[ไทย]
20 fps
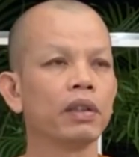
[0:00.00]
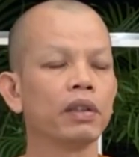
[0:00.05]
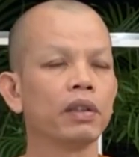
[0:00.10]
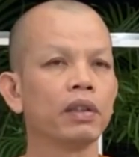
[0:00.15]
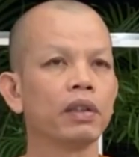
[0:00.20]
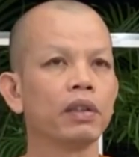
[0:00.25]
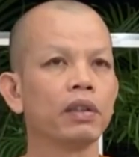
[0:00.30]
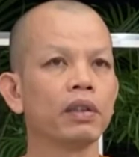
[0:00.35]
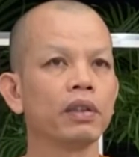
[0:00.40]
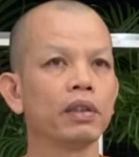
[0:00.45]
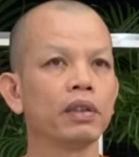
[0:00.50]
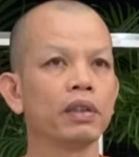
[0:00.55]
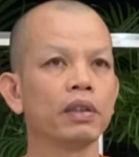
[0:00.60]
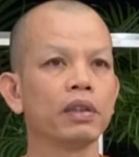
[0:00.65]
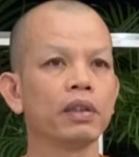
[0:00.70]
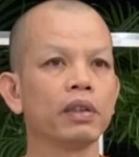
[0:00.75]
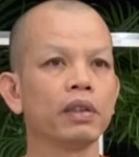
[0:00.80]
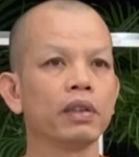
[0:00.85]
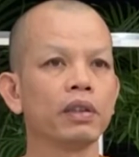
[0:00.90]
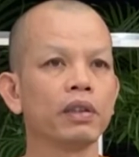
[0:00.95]
อ
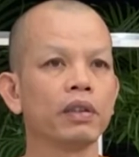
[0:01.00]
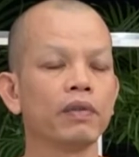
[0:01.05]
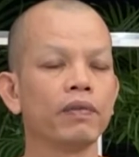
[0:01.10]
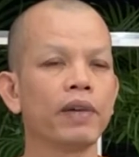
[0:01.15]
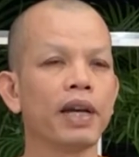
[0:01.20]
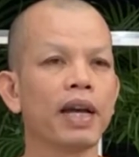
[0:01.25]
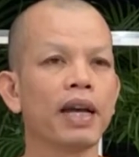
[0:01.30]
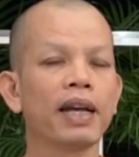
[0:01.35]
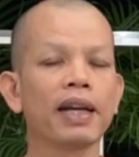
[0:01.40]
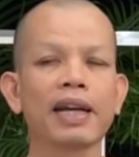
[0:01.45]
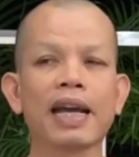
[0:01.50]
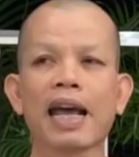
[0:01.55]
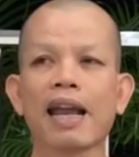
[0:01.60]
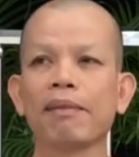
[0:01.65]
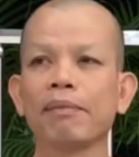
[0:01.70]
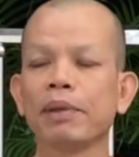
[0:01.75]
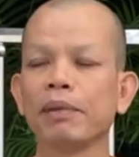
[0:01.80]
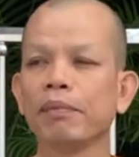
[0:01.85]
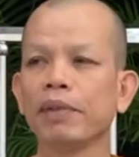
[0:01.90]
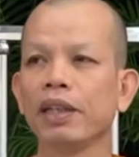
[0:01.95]
ว่าอากา
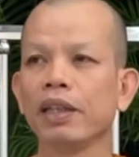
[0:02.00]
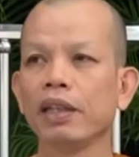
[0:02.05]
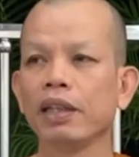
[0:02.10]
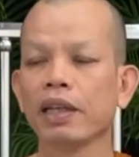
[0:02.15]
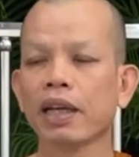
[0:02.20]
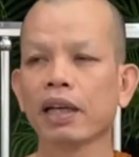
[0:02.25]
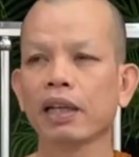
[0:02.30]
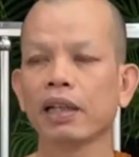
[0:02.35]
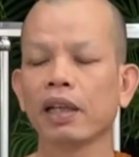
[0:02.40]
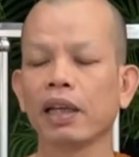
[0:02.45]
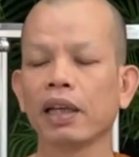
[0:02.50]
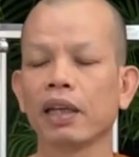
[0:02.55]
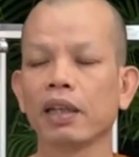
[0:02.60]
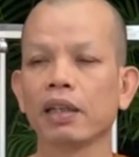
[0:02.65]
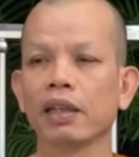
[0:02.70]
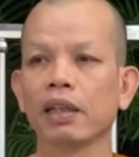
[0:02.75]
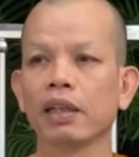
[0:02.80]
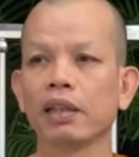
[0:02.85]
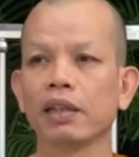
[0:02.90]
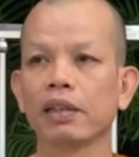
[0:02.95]
รมันมีอย่างแน่
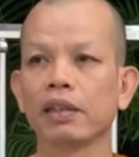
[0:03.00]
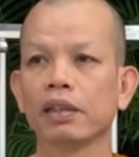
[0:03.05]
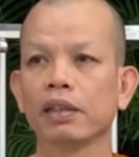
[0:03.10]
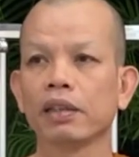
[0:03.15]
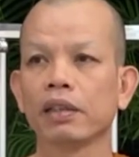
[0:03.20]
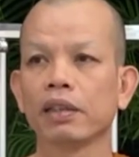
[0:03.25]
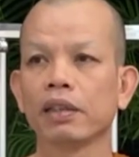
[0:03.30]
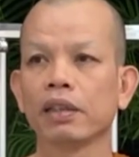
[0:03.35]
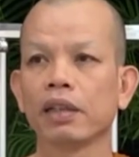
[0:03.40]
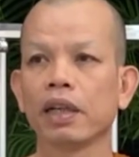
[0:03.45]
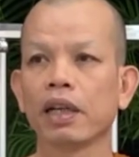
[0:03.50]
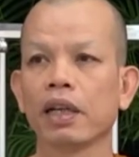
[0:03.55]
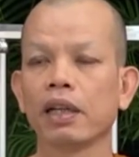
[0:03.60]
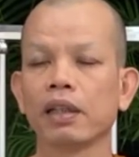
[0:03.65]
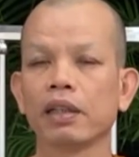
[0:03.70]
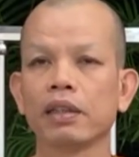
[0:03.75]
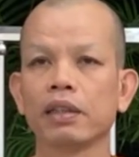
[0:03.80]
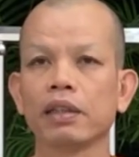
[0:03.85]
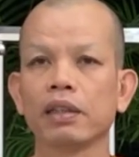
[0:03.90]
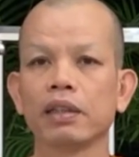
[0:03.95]
นี่นั่
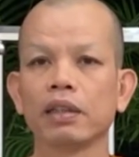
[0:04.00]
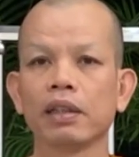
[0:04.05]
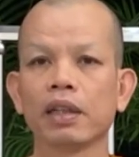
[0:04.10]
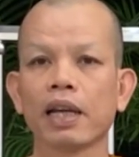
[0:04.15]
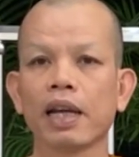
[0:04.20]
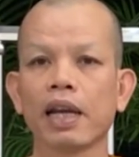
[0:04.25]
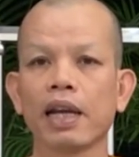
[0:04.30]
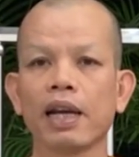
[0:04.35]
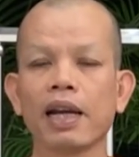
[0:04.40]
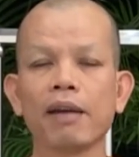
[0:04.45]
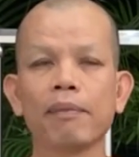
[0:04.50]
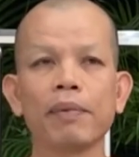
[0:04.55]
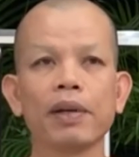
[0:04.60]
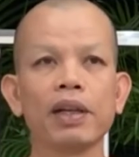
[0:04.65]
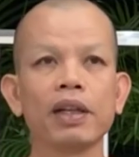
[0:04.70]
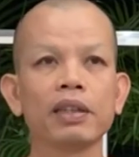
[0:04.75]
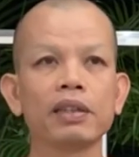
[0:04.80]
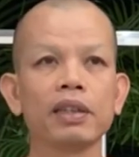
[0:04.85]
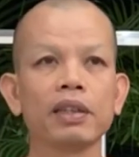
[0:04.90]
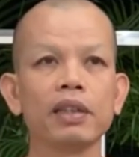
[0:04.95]
นอาณาป
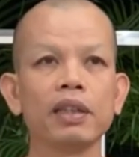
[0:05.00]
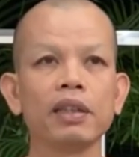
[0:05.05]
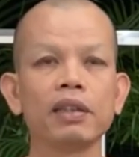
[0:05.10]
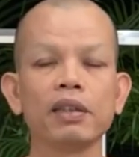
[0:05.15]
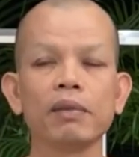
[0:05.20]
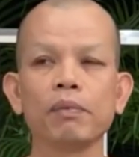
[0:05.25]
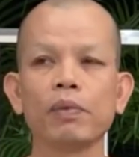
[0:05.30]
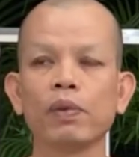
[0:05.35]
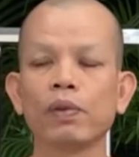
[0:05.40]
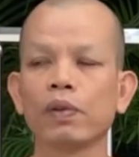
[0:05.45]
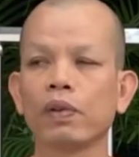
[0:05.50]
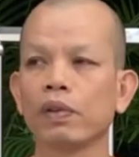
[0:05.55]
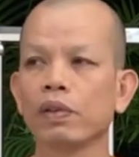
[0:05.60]
ณะสติสิบ